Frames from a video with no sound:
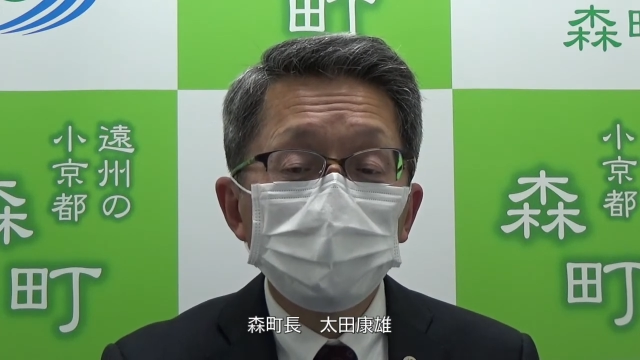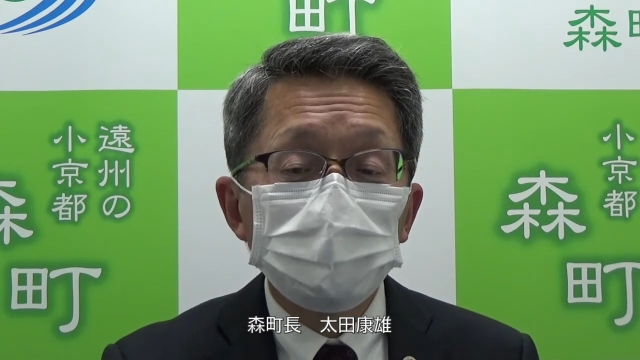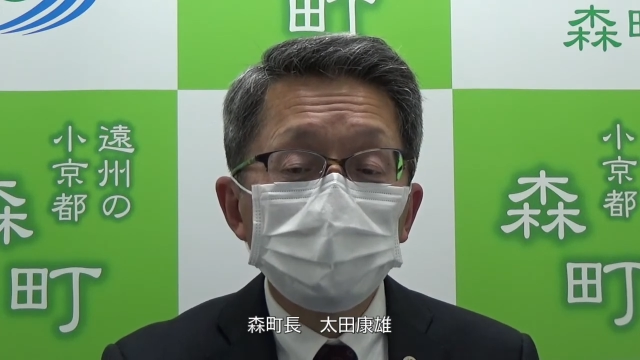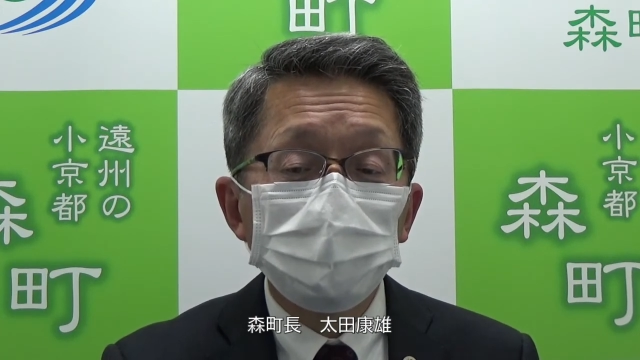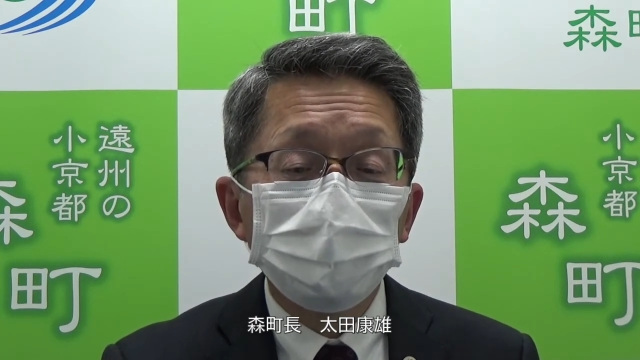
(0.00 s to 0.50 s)

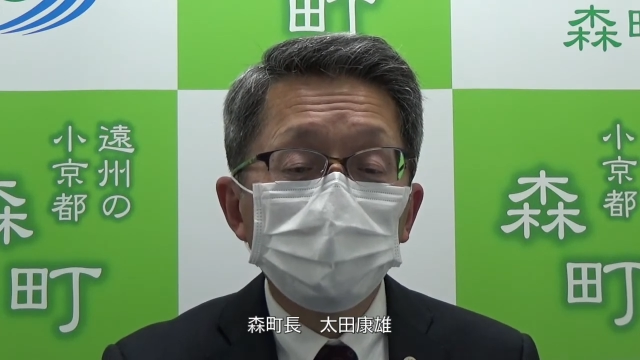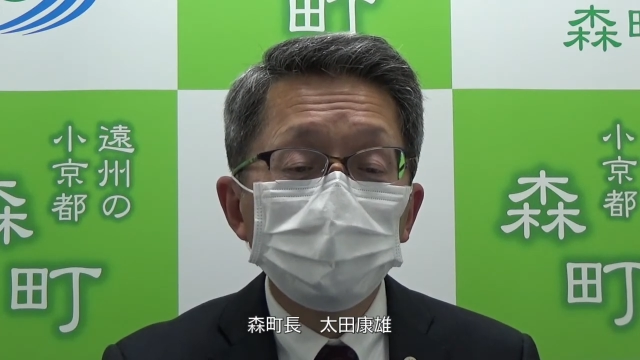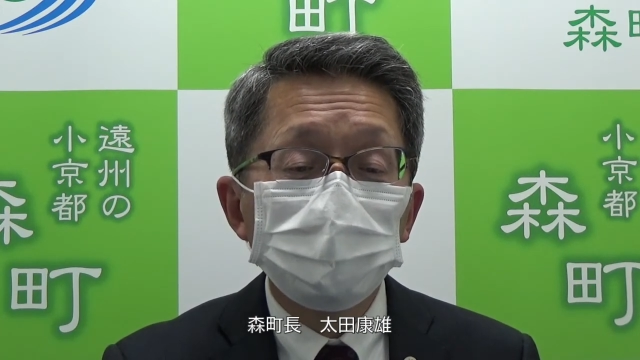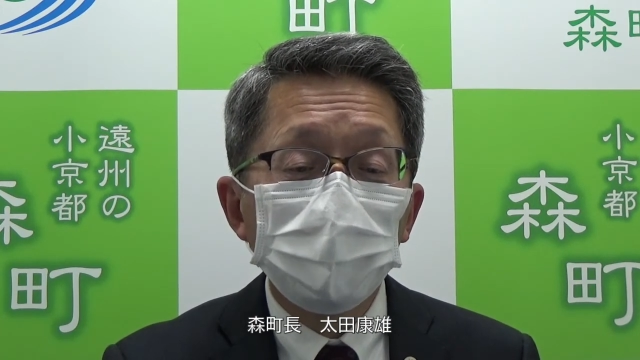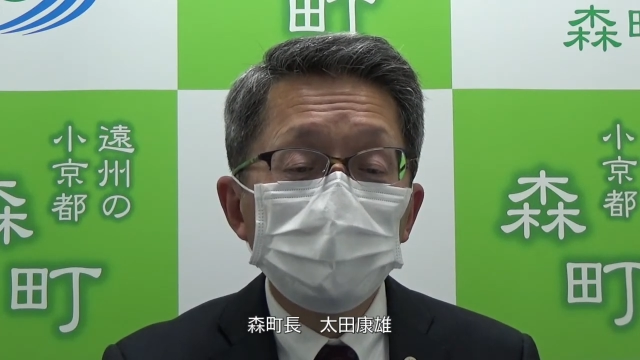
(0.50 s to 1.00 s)
町の
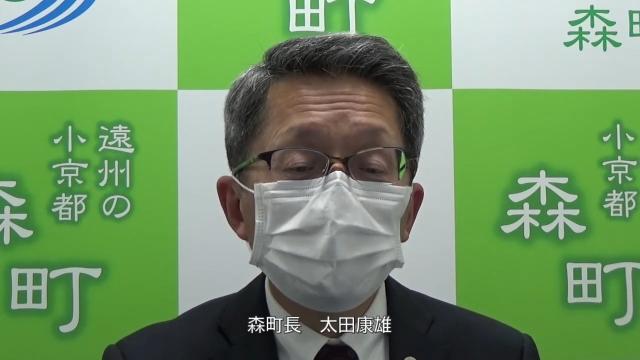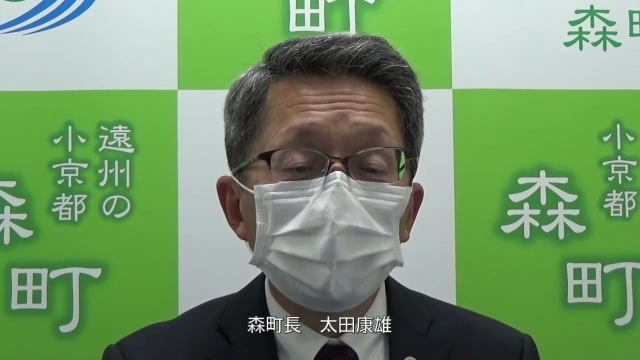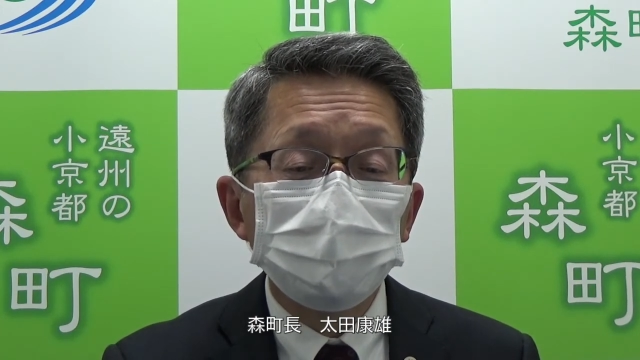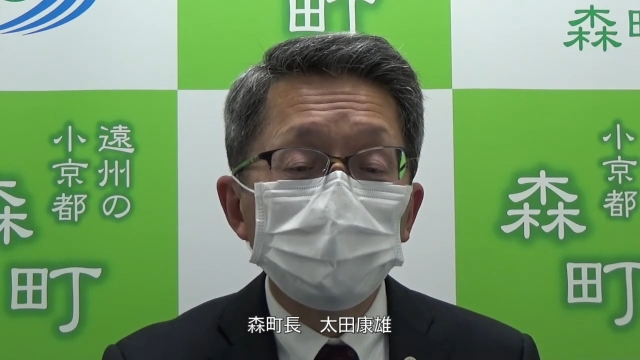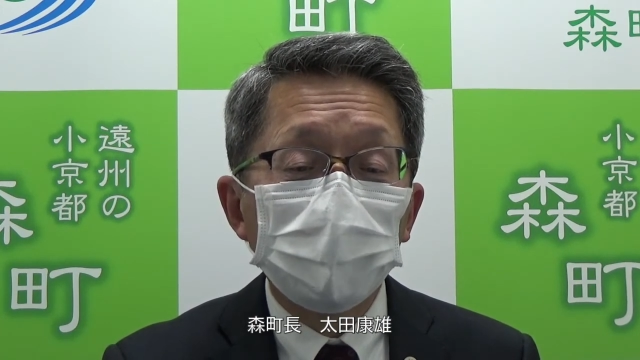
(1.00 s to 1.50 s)
ホームページ
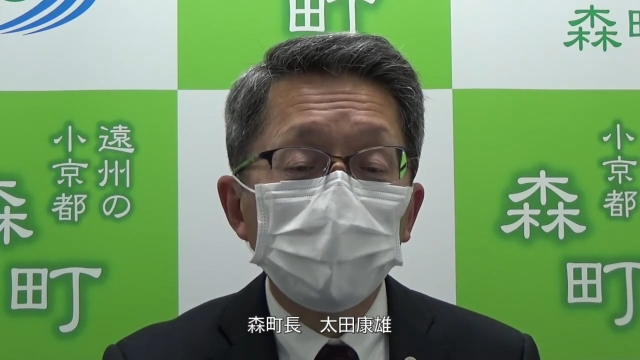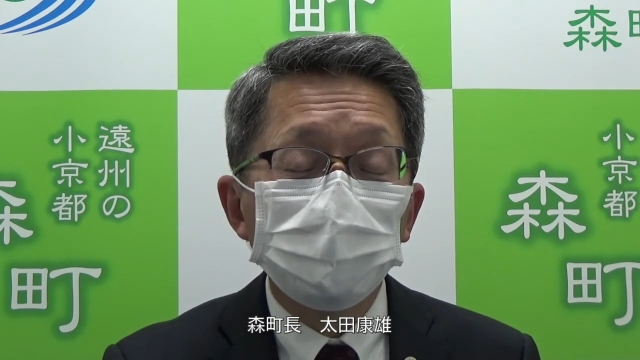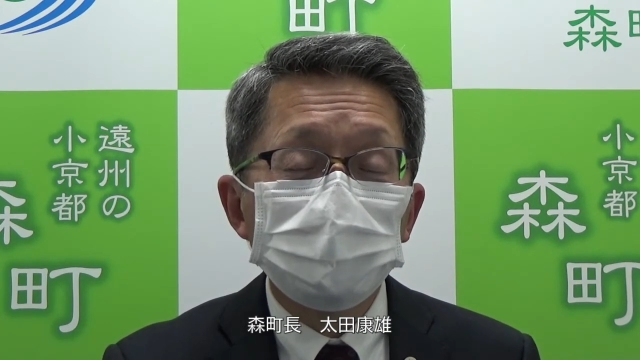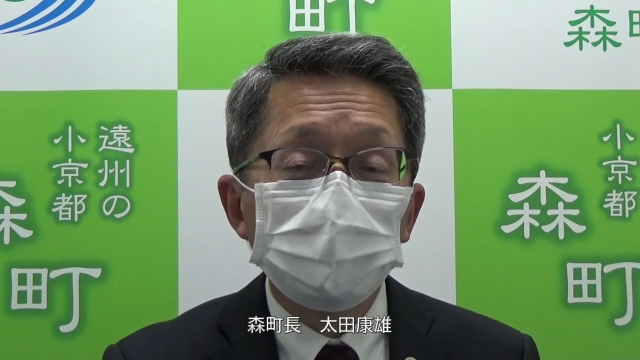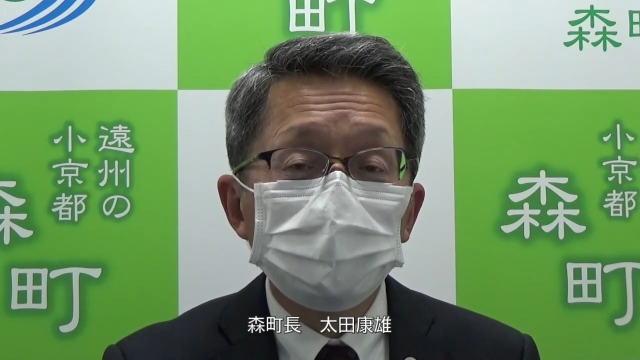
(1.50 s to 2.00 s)
などで
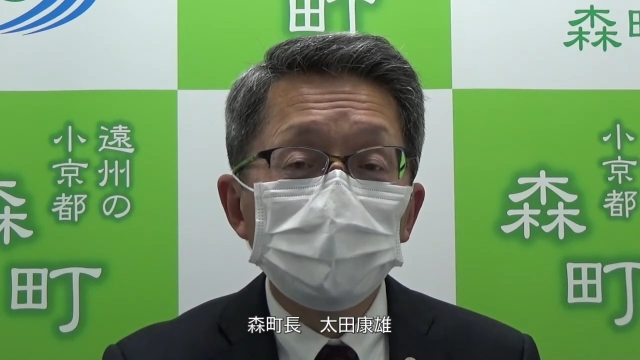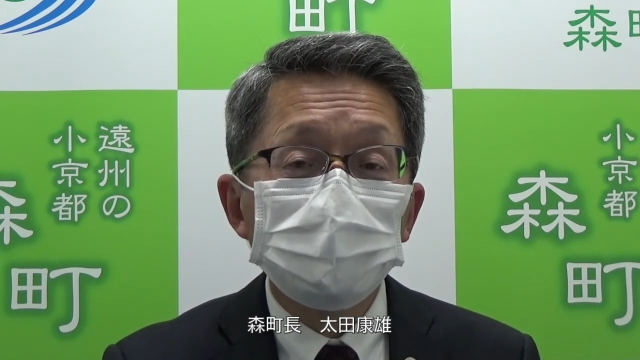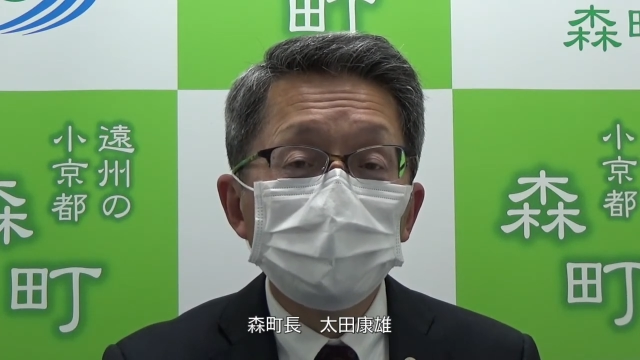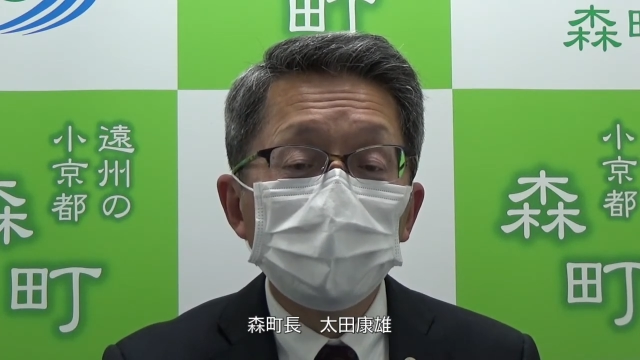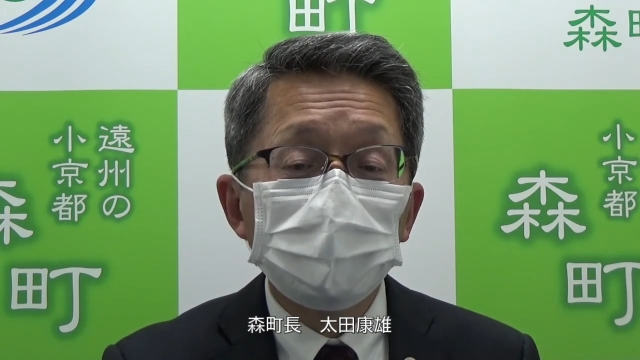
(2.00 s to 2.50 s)
お知らせ
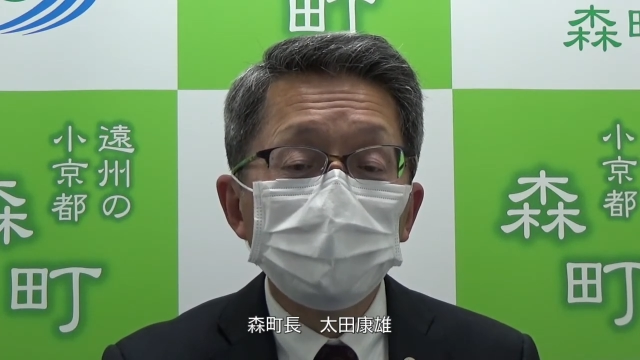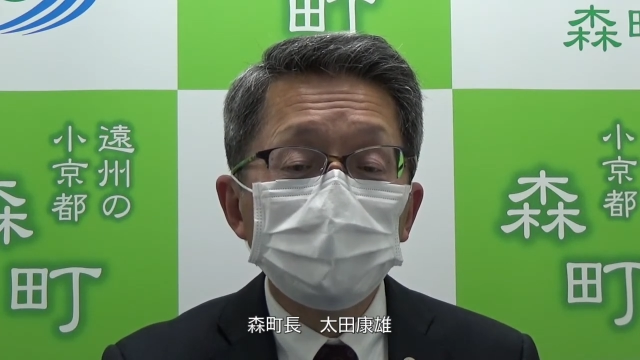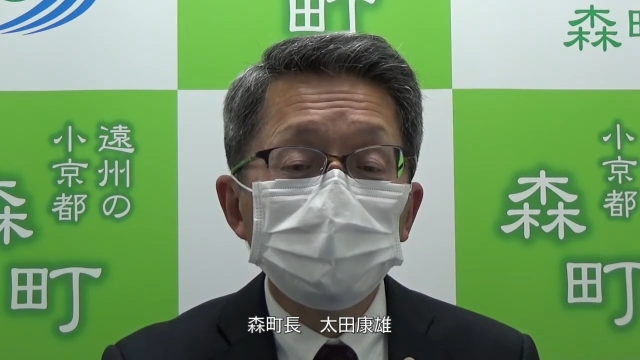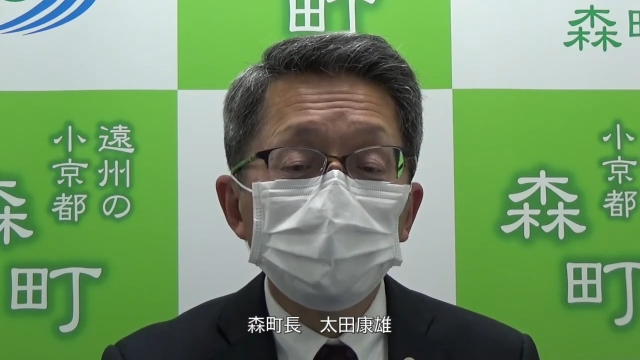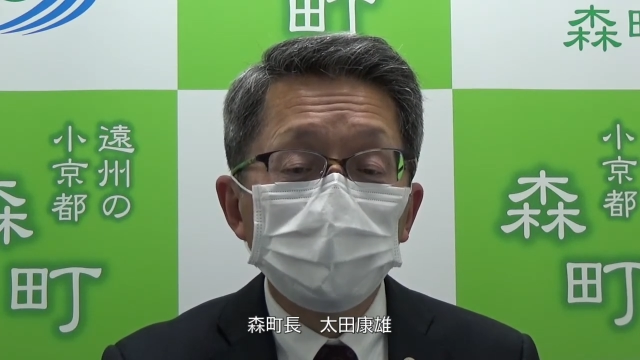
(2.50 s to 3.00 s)
していき
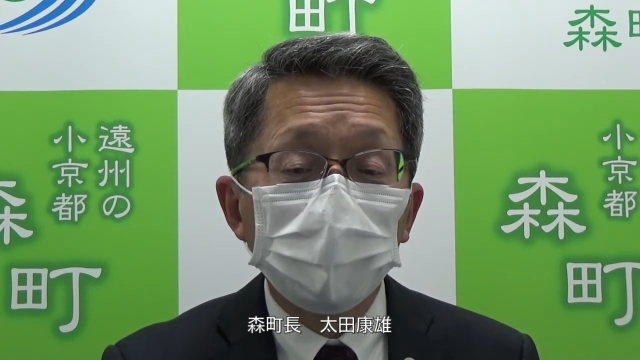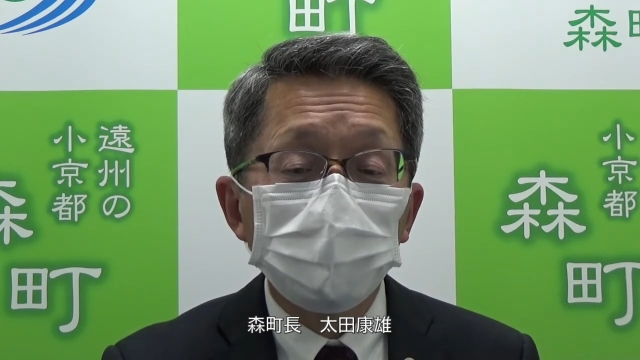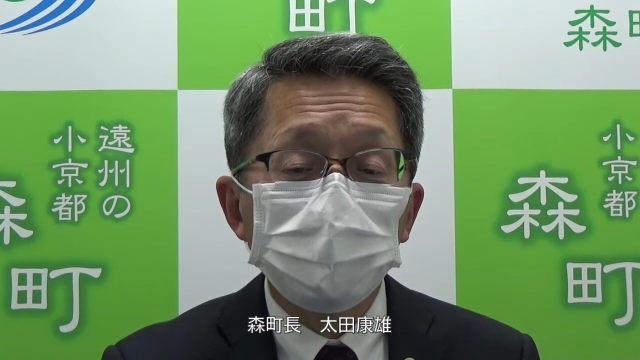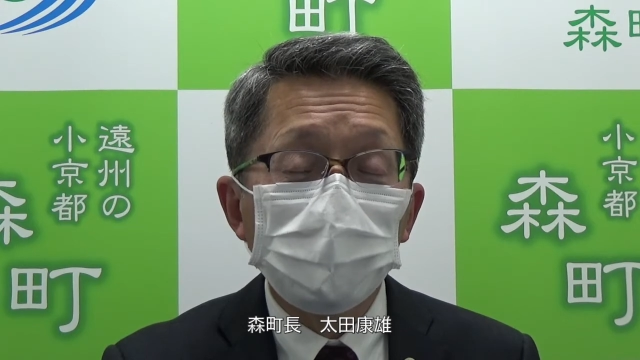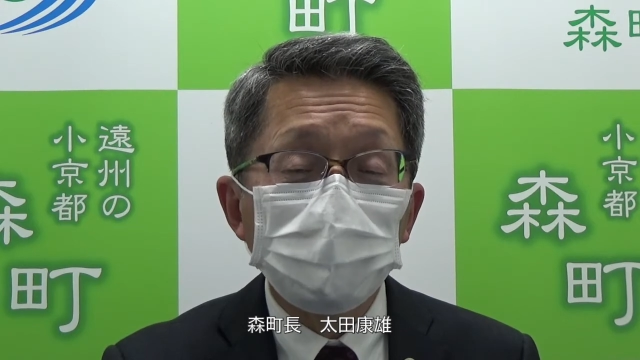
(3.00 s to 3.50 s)
ますので
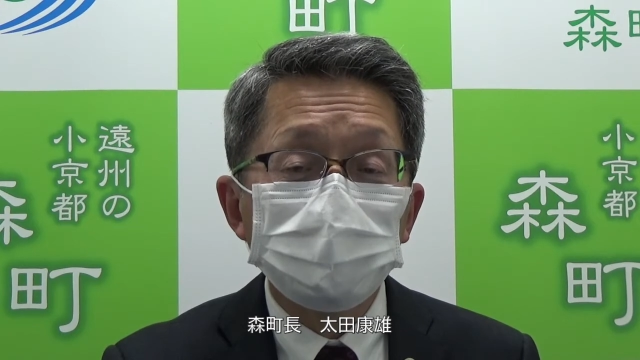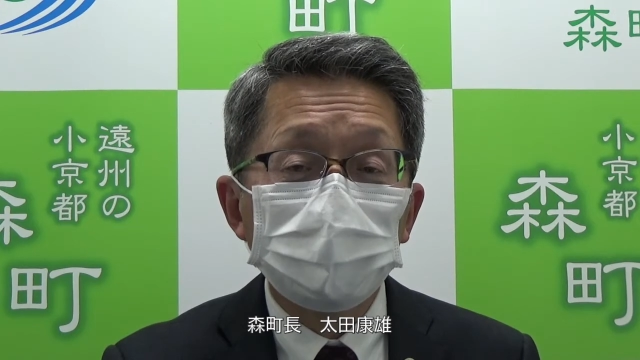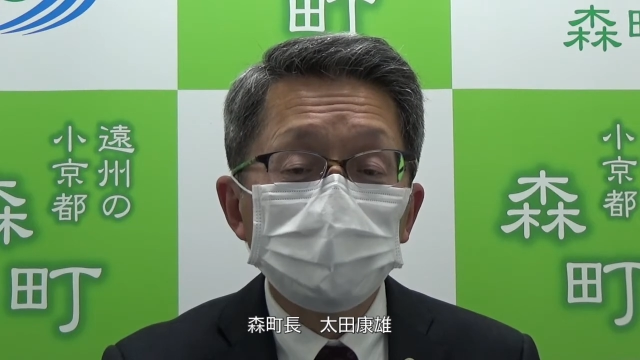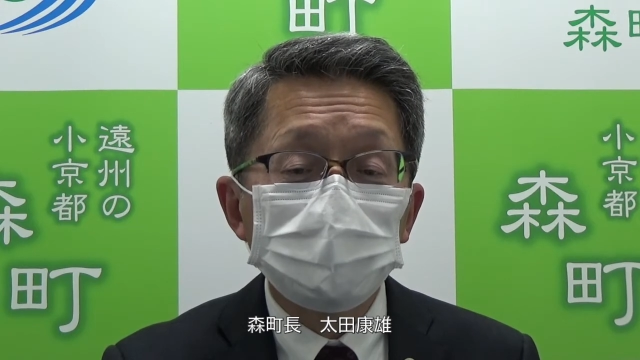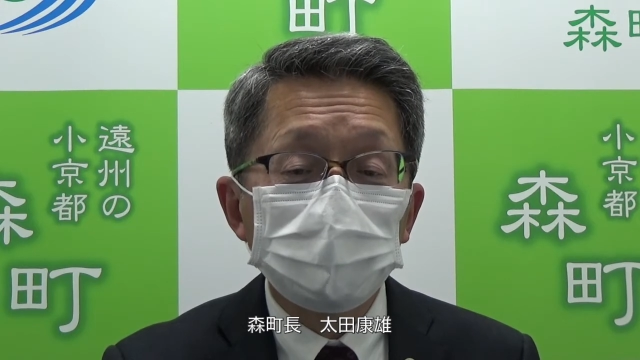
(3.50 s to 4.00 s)
ご確
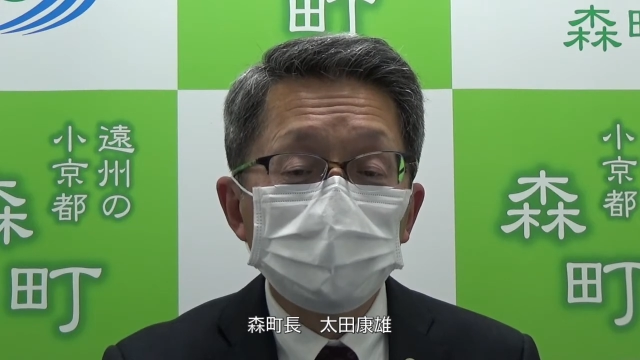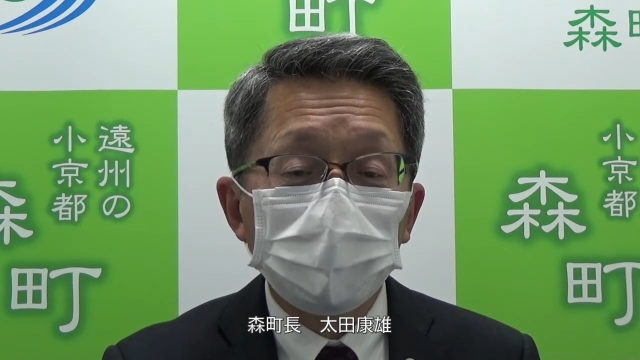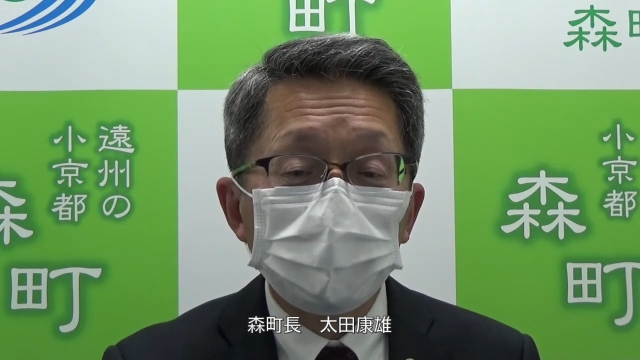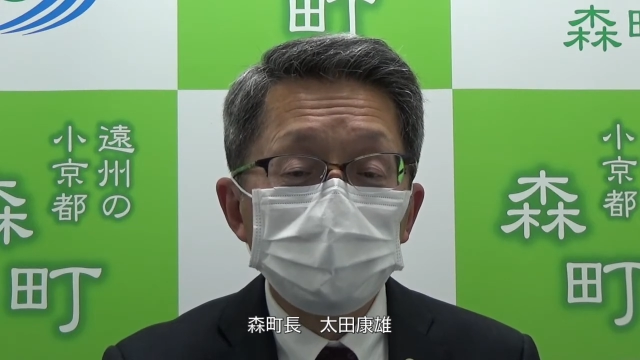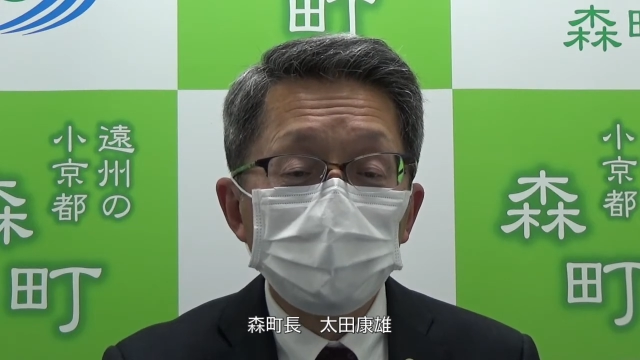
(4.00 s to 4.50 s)
認ください